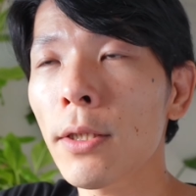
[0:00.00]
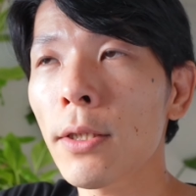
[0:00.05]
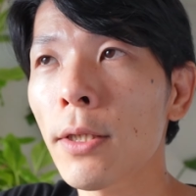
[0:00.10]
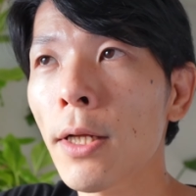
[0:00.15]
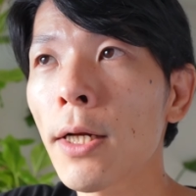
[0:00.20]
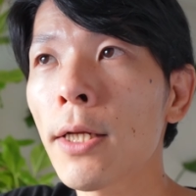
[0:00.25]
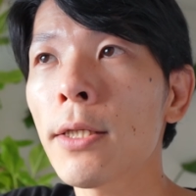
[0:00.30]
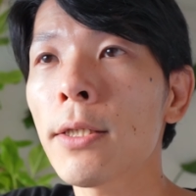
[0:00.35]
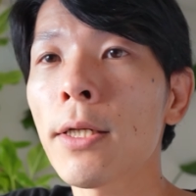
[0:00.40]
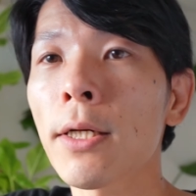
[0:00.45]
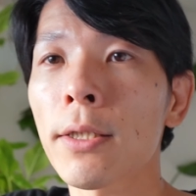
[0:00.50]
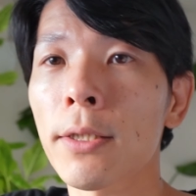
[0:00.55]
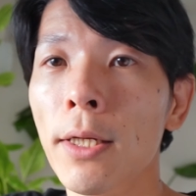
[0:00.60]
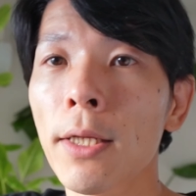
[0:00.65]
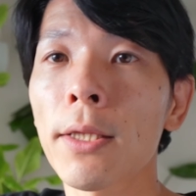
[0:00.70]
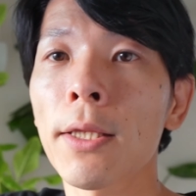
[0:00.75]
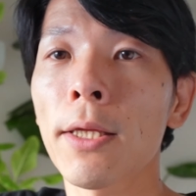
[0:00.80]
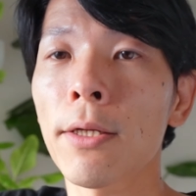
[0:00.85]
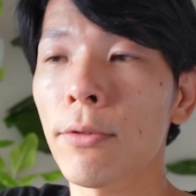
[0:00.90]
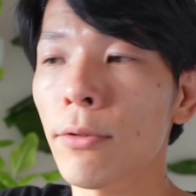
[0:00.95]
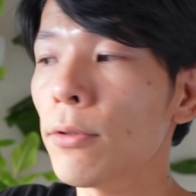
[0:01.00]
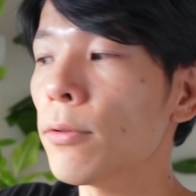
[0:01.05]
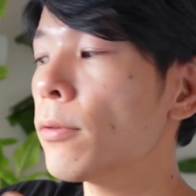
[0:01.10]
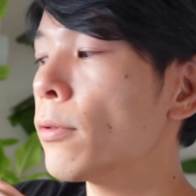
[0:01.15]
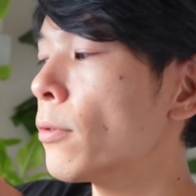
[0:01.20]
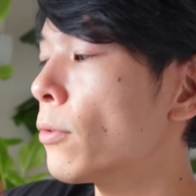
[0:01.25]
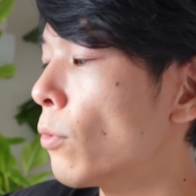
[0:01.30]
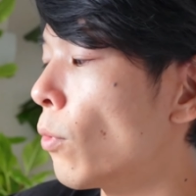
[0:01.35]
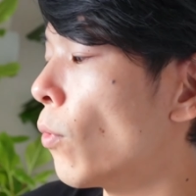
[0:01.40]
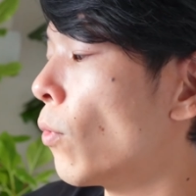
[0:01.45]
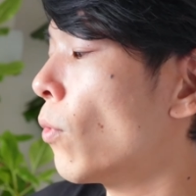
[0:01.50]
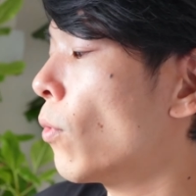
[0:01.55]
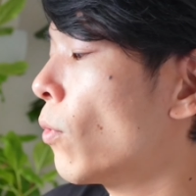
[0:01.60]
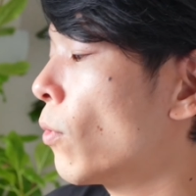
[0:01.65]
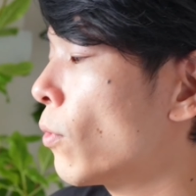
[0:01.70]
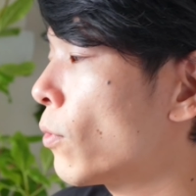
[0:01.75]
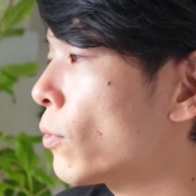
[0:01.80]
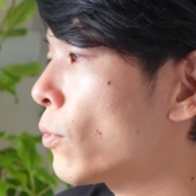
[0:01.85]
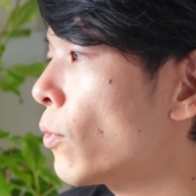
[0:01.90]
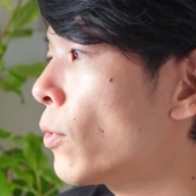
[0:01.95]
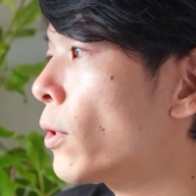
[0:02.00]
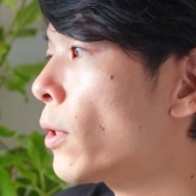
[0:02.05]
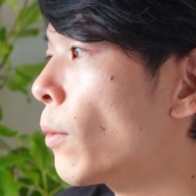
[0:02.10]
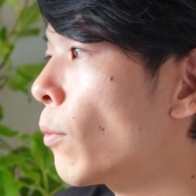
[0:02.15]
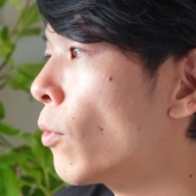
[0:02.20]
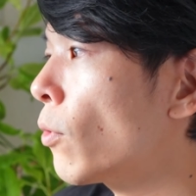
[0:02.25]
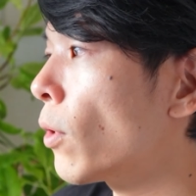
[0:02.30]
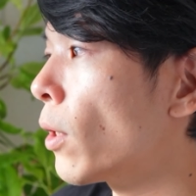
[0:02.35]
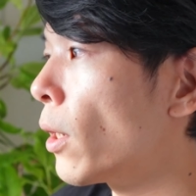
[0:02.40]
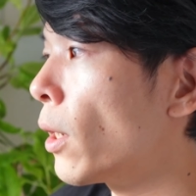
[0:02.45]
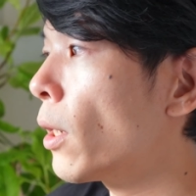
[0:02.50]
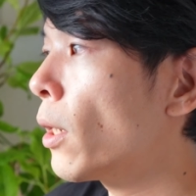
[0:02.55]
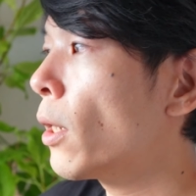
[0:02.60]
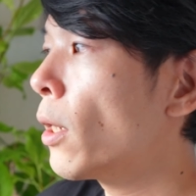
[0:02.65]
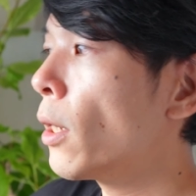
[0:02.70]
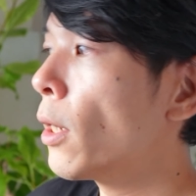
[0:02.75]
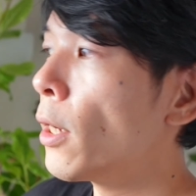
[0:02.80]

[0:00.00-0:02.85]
なりづらくなっていくと、そういったものがね、